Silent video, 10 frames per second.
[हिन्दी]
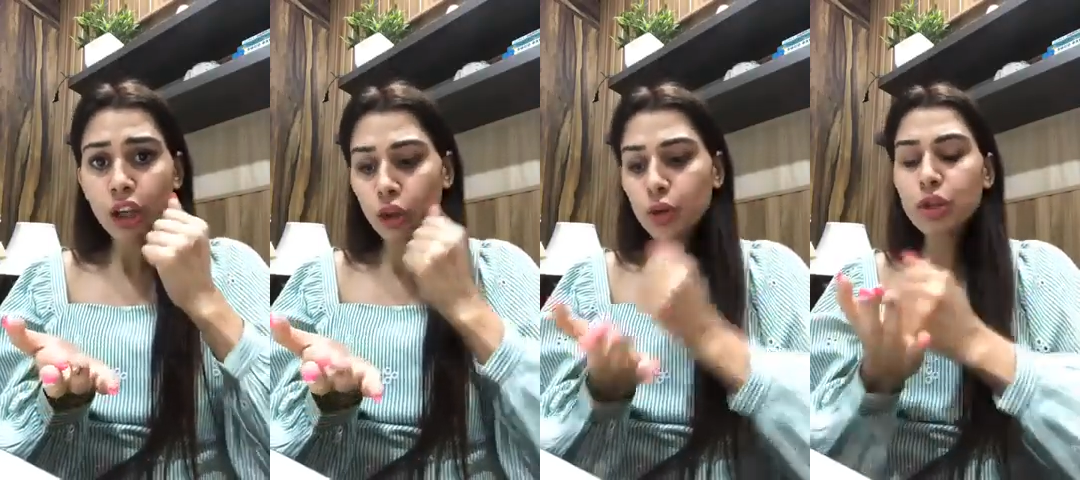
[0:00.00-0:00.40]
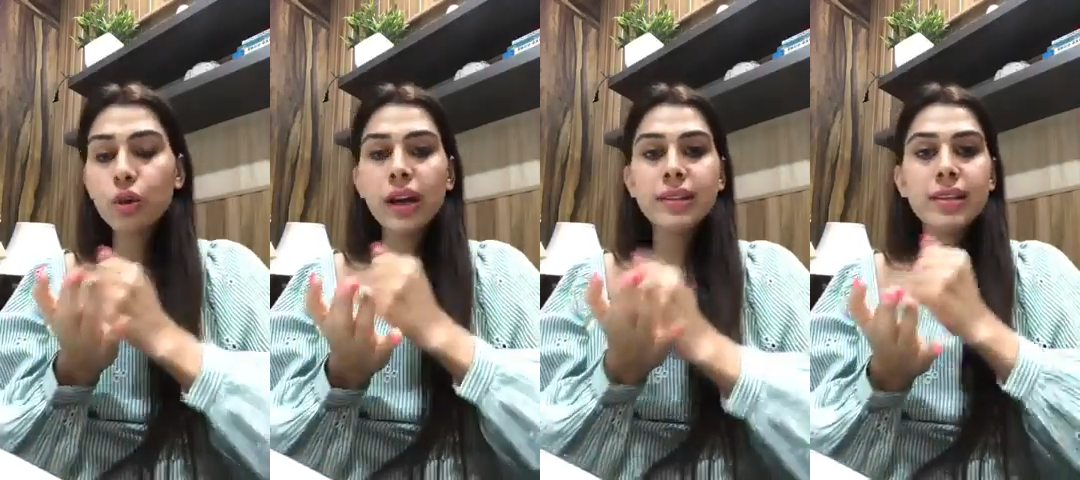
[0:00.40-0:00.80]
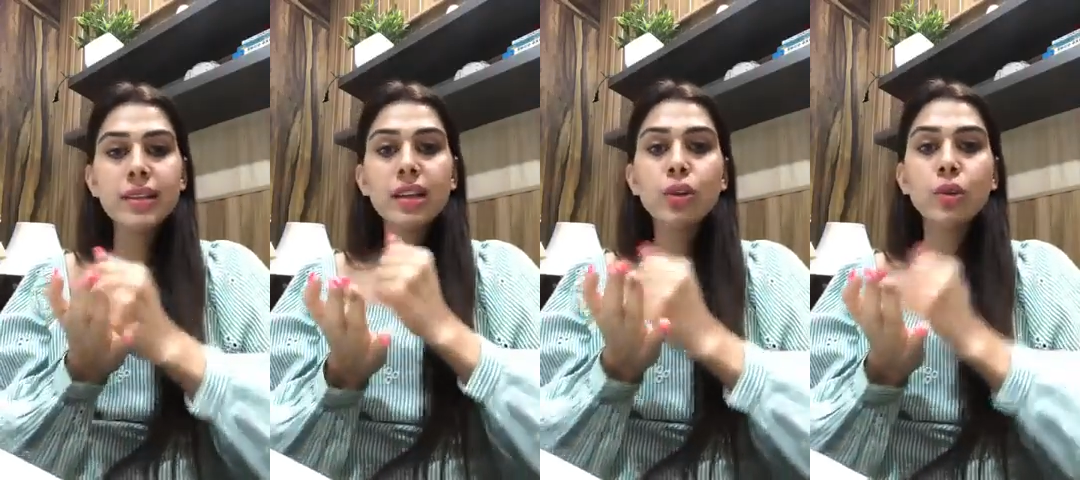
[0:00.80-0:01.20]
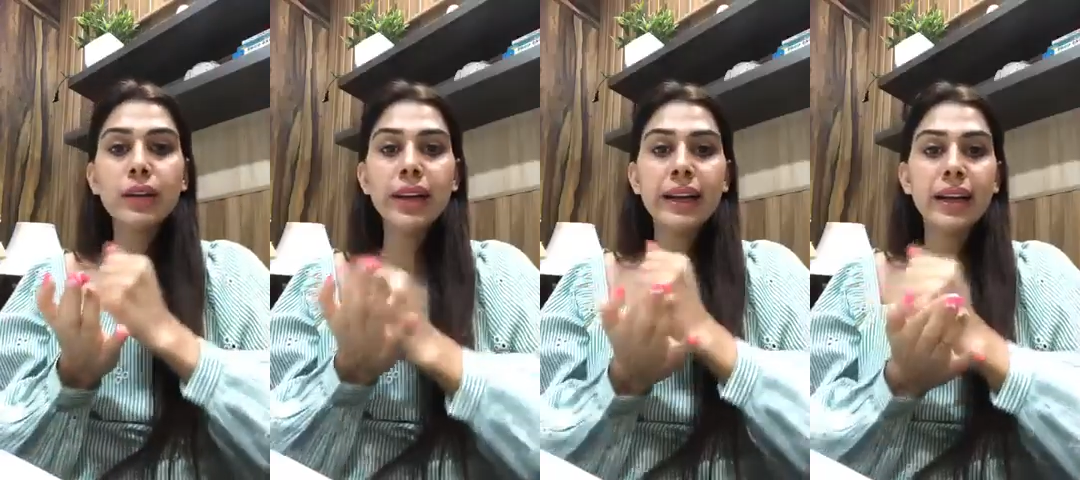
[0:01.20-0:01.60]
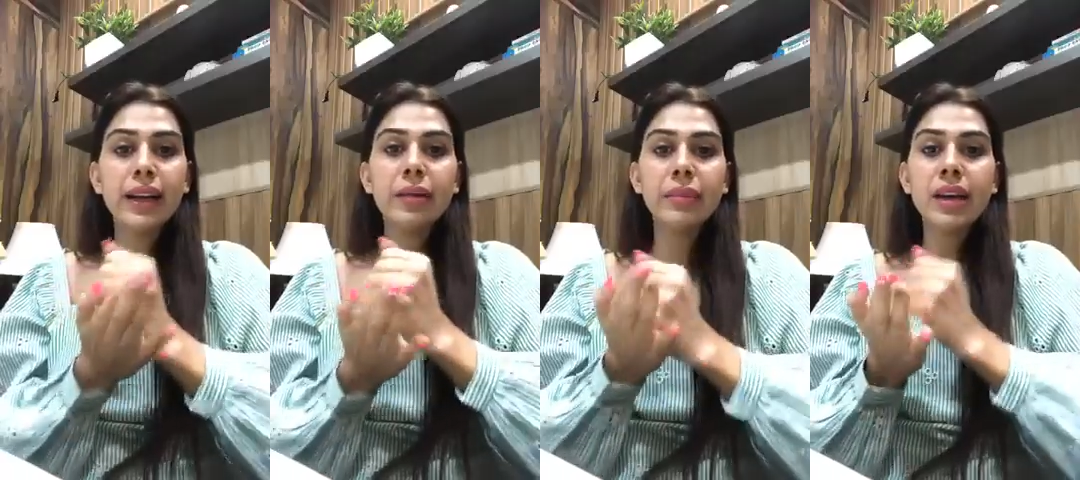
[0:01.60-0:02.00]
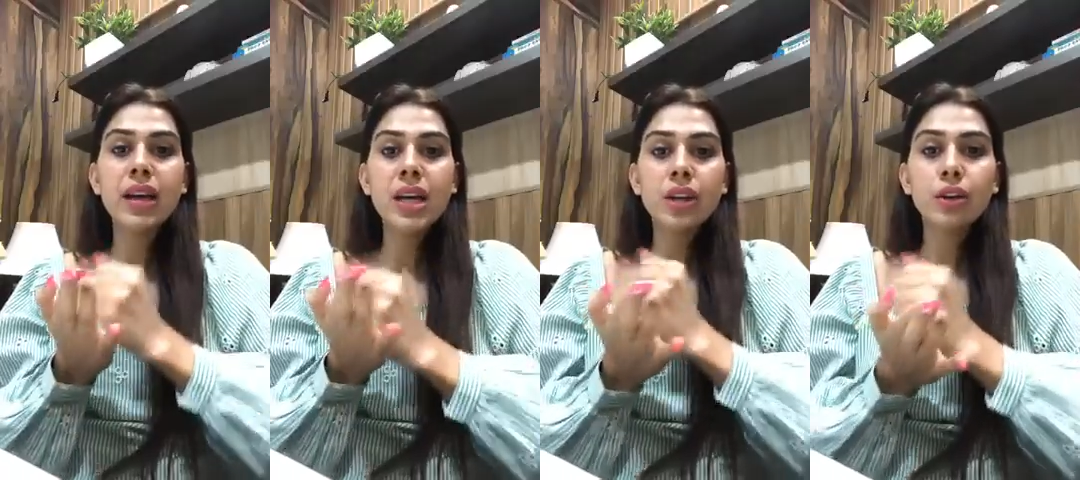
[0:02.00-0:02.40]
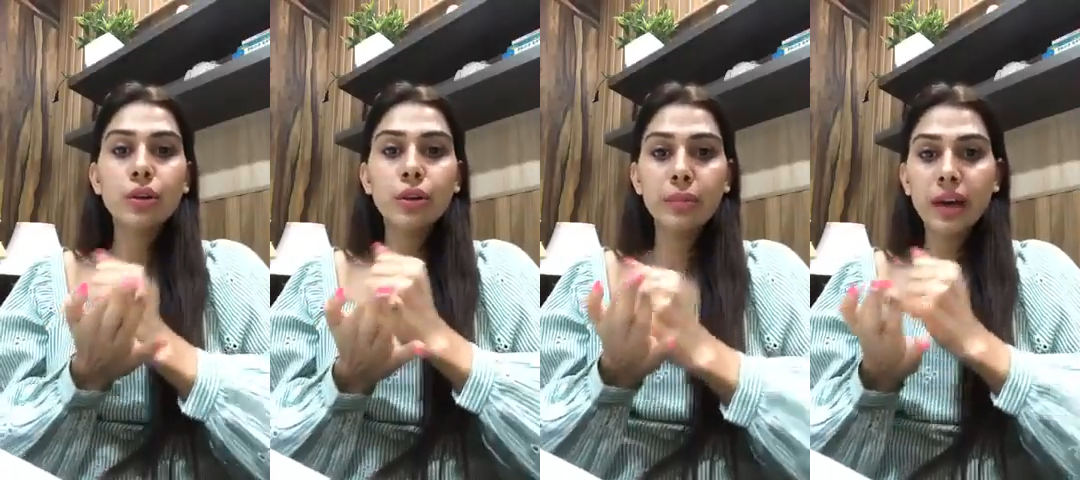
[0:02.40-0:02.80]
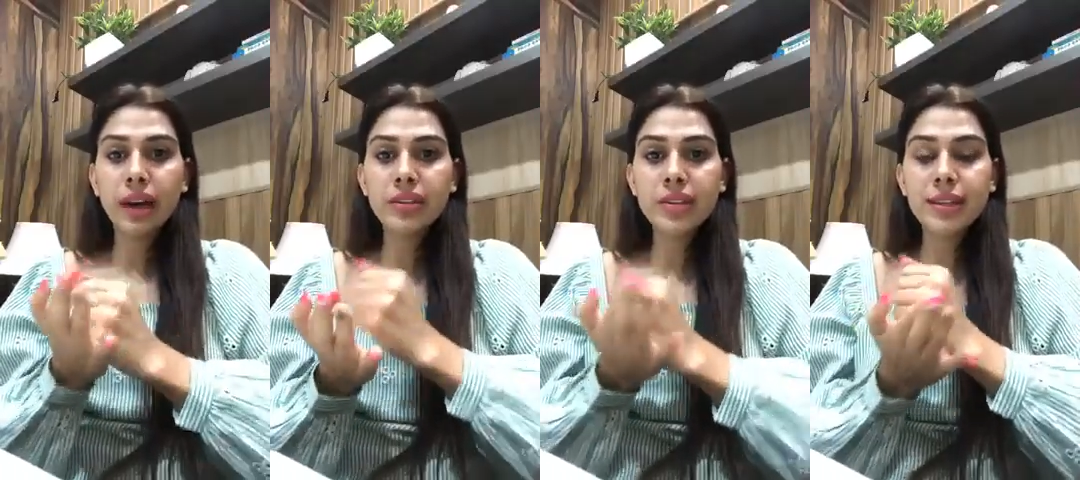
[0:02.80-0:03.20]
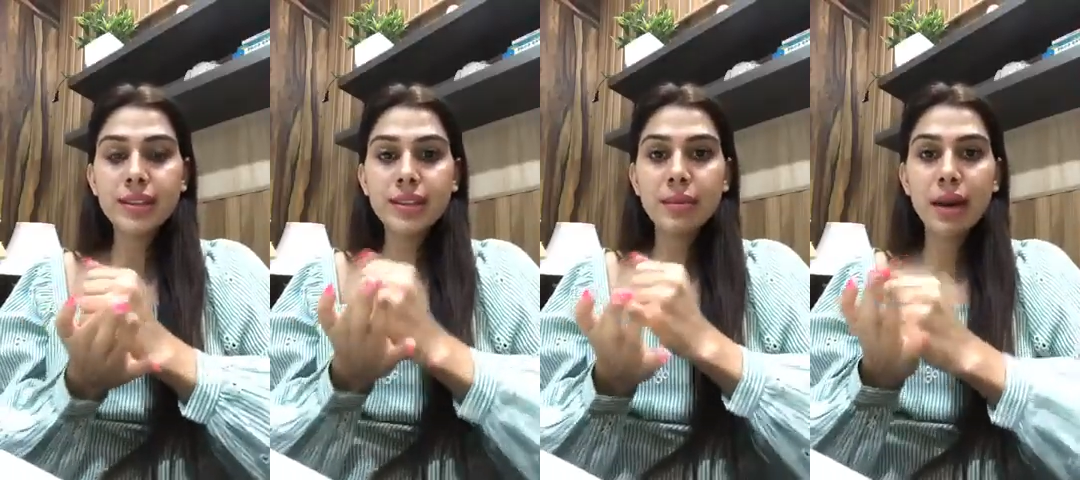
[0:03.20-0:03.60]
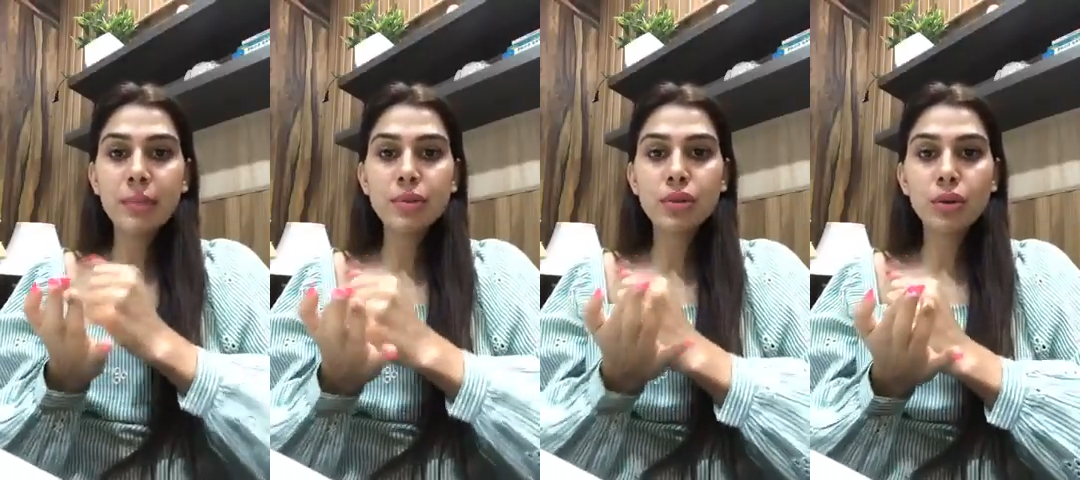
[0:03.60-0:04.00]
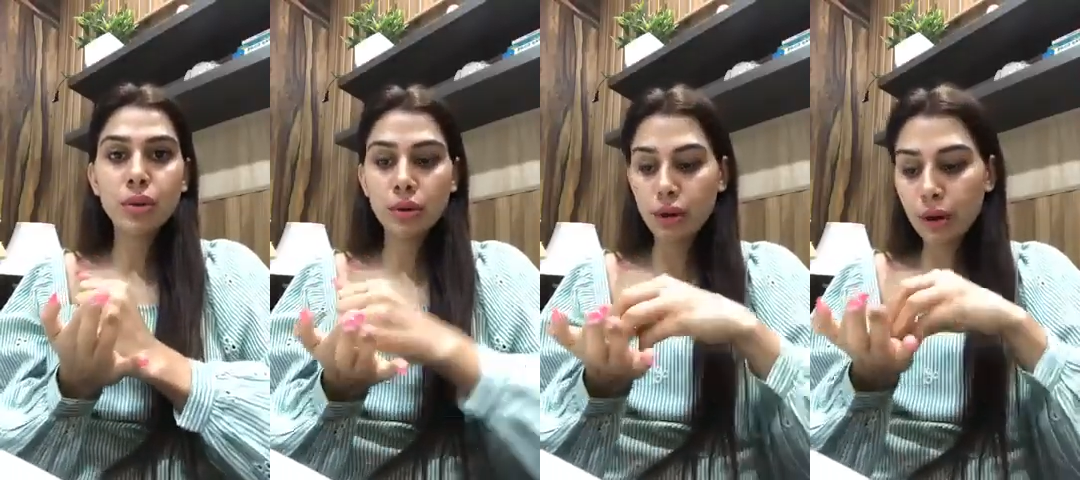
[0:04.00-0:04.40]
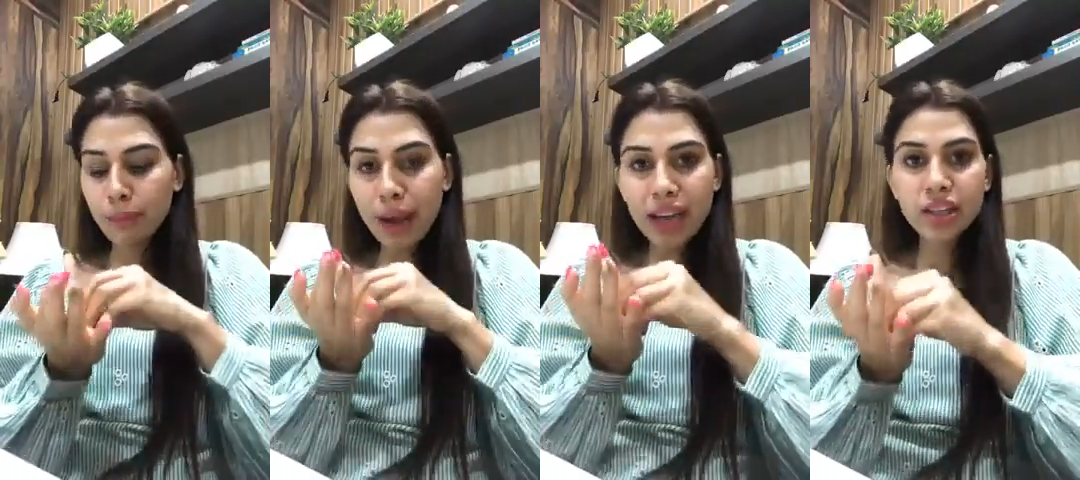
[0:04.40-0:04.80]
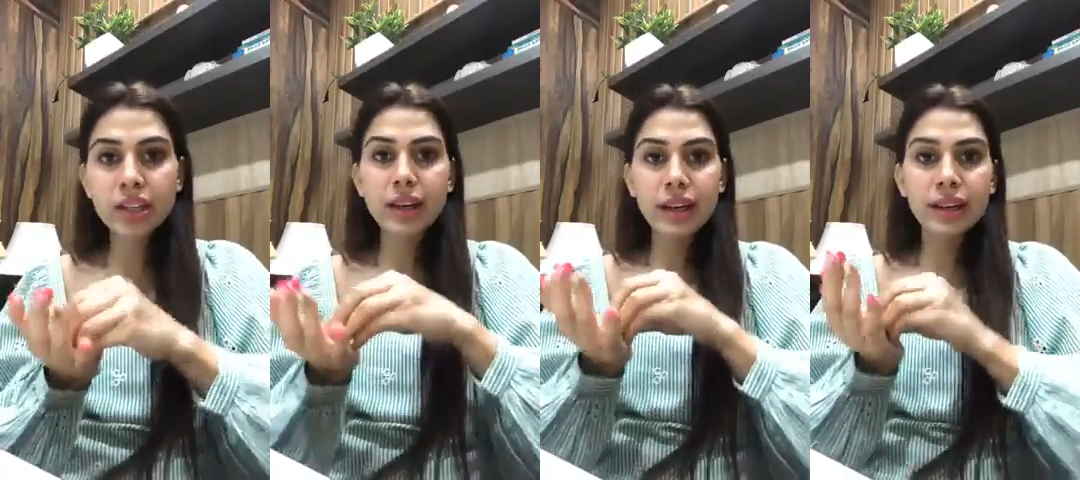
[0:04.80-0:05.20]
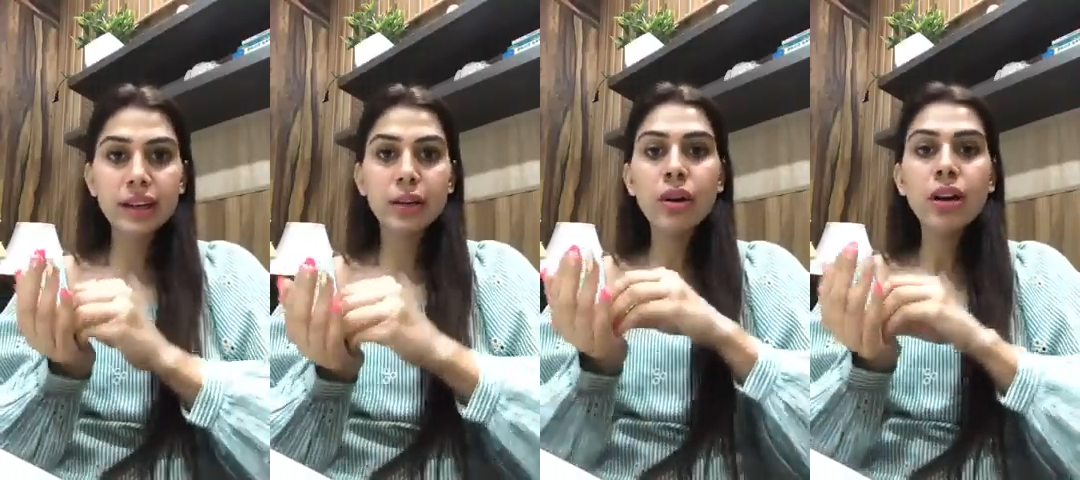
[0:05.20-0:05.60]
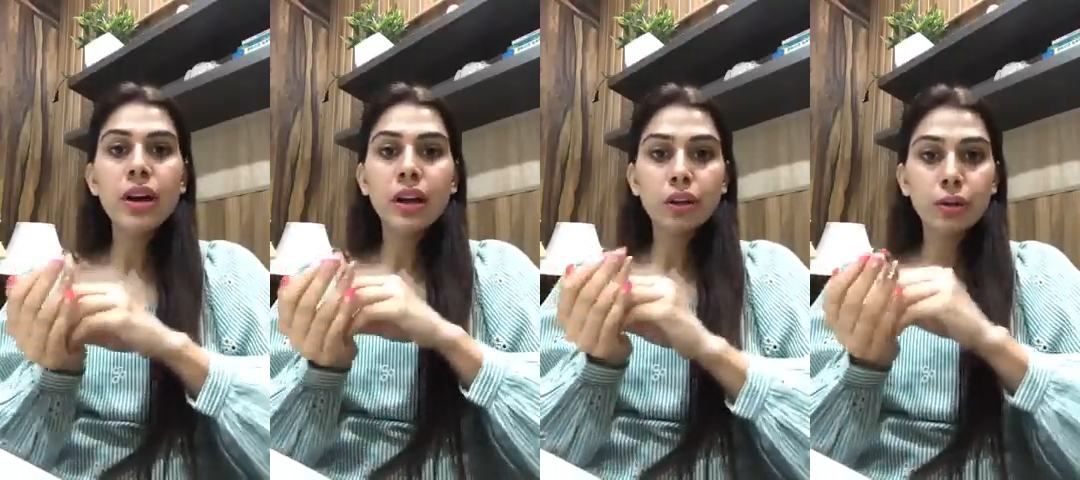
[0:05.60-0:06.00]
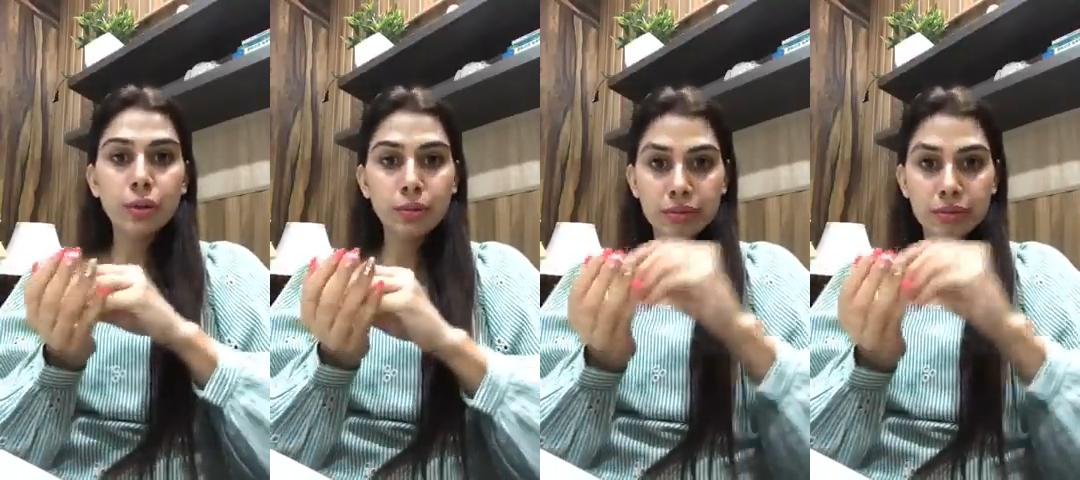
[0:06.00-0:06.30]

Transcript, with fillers: तो उसको अच्छे से कूट लेना है हमने तो अच्छे से जब आप उसको मैश कर लेते हो तो